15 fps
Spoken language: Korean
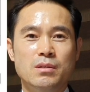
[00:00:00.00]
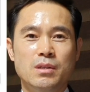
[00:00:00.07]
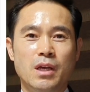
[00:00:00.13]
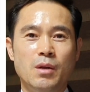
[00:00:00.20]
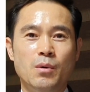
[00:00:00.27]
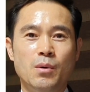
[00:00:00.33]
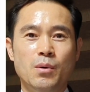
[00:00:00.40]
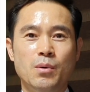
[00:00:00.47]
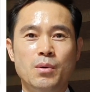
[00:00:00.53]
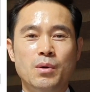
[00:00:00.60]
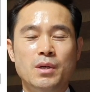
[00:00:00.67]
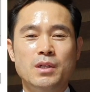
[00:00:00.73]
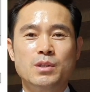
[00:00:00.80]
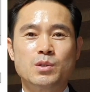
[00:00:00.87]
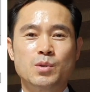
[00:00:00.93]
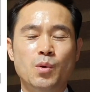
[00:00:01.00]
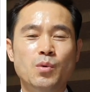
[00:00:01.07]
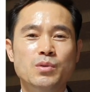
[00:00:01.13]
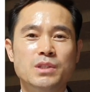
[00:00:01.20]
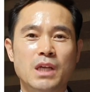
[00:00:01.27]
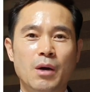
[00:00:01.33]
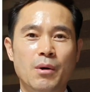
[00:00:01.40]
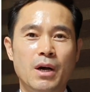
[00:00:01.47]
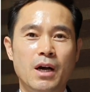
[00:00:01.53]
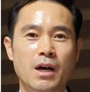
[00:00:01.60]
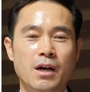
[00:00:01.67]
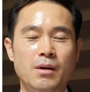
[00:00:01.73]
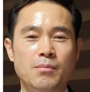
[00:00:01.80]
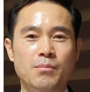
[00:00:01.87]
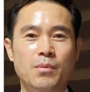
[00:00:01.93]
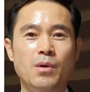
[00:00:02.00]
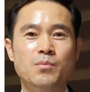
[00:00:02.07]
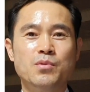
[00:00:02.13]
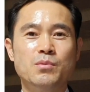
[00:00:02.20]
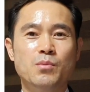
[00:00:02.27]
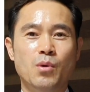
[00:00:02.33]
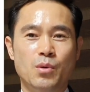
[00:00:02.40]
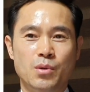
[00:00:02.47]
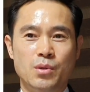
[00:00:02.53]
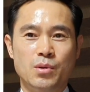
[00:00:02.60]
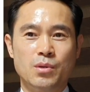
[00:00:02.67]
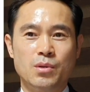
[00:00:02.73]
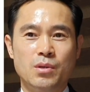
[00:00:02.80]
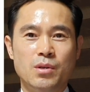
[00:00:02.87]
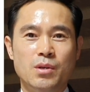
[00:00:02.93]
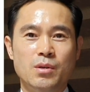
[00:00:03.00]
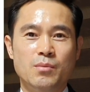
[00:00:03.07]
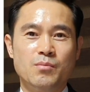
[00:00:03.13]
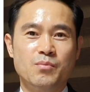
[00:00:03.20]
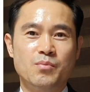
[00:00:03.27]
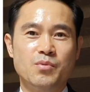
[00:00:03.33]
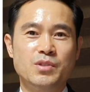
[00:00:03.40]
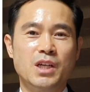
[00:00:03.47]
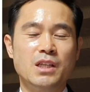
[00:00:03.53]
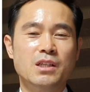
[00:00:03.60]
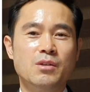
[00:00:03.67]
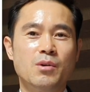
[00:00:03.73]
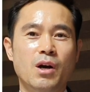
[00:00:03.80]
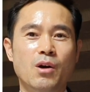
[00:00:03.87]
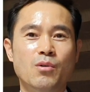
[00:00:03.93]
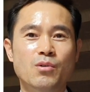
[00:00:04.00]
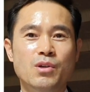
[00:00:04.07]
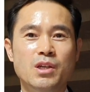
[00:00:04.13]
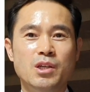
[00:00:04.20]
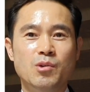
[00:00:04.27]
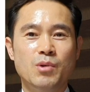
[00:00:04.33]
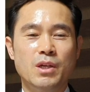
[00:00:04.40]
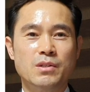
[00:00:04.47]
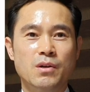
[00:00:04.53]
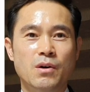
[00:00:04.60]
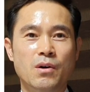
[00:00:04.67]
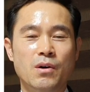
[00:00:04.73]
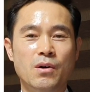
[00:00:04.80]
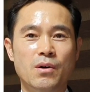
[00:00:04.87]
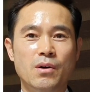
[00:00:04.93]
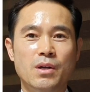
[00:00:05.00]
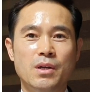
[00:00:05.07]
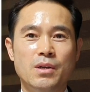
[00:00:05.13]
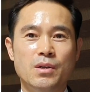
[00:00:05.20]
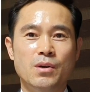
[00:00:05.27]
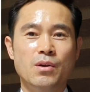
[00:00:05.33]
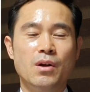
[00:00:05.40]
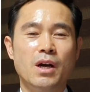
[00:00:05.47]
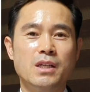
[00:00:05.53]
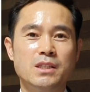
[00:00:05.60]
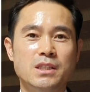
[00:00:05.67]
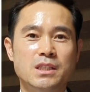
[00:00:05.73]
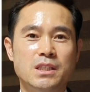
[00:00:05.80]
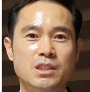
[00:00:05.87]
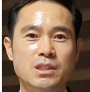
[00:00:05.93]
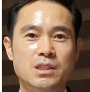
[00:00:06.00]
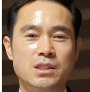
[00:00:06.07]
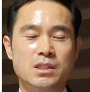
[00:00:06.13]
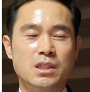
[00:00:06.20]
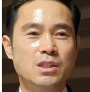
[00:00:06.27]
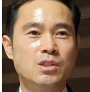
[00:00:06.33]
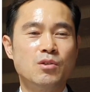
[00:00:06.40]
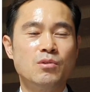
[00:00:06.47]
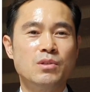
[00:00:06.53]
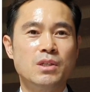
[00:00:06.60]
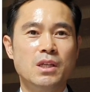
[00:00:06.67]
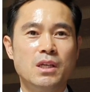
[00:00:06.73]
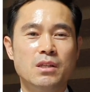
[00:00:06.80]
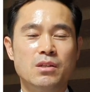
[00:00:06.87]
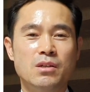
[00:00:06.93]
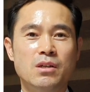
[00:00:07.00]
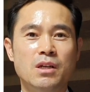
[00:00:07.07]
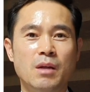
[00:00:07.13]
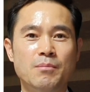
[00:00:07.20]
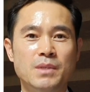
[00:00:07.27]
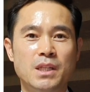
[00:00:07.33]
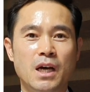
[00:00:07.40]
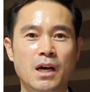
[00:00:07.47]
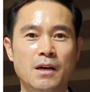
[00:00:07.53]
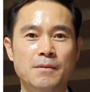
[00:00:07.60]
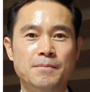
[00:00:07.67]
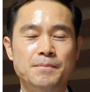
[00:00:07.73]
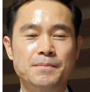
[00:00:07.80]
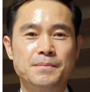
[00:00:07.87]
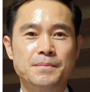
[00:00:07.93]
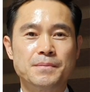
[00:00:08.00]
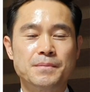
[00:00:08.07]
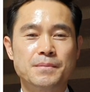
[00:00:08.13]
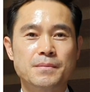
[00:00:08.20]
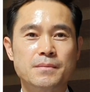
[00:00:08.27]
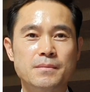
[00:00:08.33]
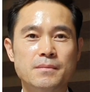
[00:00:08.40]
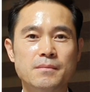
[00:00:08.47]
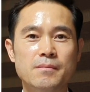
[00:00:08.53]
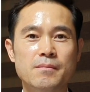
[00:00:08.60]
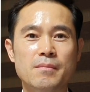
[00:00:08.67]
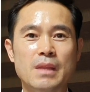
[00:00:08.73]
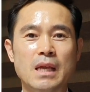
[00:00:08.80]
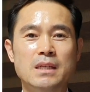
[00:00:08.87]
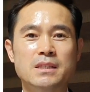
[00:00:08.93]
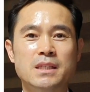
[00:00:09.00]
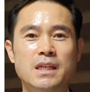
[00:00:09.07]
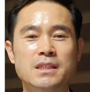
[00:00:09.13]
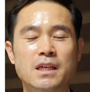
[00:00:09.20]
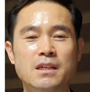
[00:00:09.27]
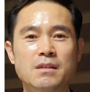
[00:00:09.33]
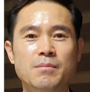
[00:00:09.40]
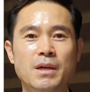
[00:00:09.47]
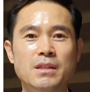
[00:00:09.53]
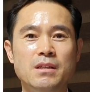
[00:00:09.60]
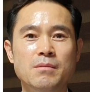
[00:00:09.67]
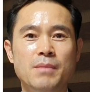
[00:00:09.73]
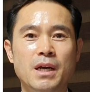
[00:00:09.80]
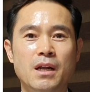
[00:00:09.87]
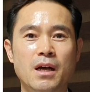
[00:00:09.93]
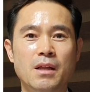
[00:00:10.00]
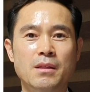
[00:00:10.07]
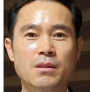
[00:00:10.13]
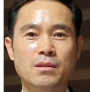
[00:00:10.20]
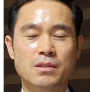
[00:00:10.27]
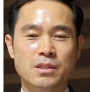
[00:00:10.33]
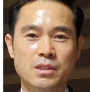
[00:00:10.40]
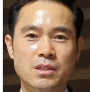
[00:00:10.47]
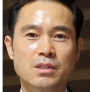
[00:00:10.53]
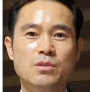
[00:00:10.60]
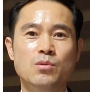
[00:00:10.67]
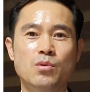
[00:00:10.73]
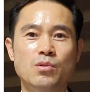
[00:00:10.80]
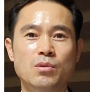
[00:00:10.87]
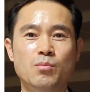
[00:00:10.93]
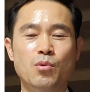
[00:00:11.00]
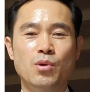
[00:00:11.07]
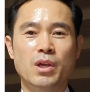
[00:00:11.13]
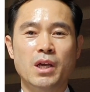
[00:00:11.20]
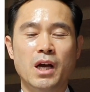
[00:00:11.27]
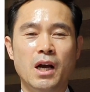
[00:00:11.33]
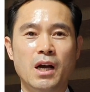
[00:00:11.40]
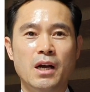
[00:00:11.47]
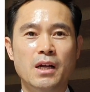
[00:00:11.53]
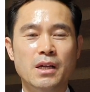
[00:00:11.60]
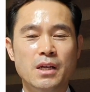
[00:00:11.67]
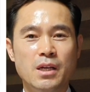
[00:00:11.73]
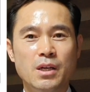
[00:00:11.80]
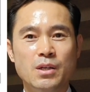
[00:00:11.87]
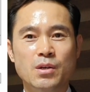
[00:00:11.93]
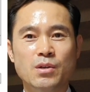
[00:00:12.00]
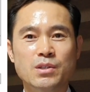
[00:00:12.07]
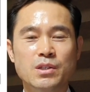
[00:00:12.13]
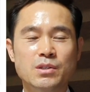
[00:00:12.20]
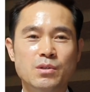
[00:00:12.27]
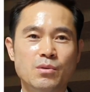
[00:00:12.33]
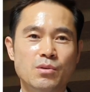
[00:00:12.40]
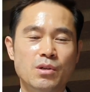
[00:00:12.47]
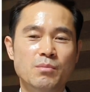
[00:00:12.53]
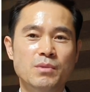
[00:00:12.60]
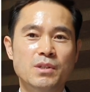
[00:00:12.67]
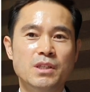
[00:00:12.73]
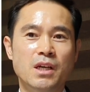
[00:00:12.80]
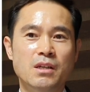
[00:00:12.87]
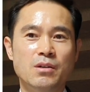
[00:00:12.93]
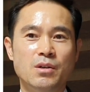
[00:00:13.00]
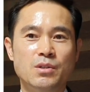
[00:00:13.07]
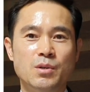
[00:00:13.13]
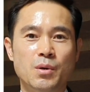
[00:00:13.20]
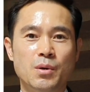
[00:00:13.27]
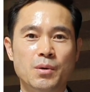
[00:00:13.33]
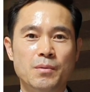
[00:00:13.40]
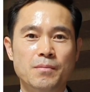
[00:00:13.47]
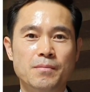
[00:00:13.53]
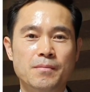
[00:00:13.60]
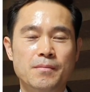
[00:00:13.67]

예로 좋은 차와 명품 옷, 부자들과 어울리기 위해서 여러 가지 지출들이 늘어납니다. 자산을 만들 만한 큰 돈을 모기가 현실적으로 힘들다는 거죠.